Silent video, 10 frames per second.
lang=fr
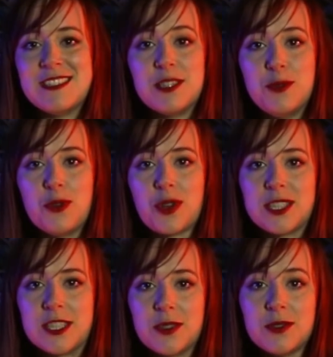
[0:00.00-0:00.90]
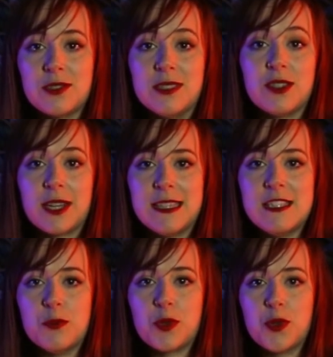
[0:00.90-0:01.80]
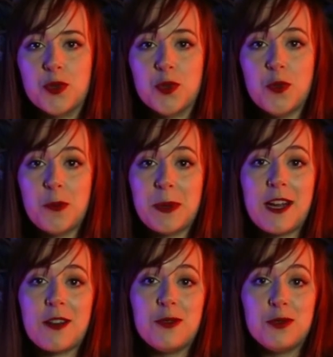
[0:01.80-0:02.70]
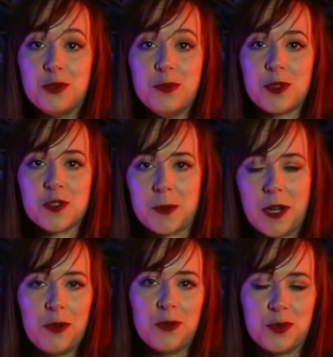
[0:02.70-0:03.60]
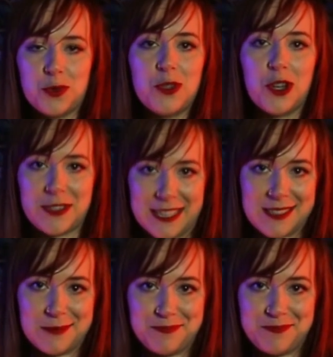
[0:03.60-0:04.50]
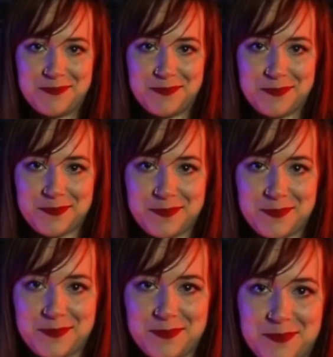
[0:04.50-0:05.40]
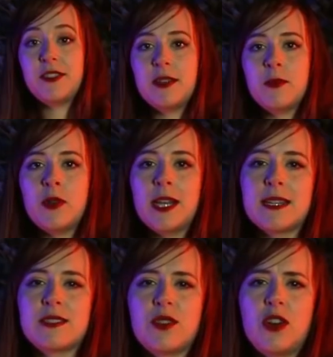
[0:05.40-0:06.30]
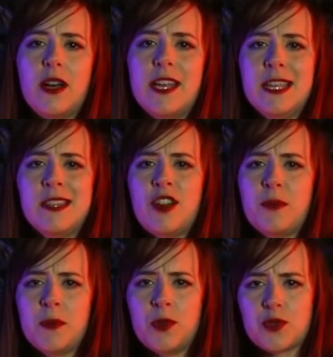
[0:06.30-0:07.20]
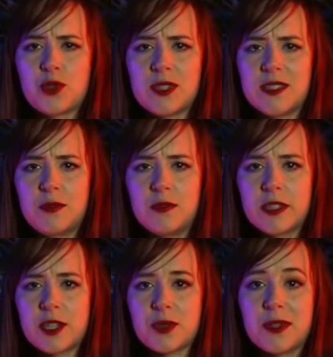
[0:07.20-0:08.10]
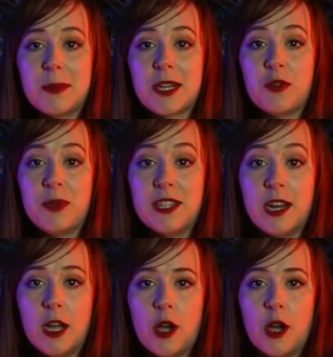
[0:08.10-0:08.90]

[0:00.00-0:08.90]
des cellules urticantes des organismes coloniaux par le dôme transparent au-dessus de leur tête. Évidemment, il reste encore énormément de choses à découvrir sur les macropina.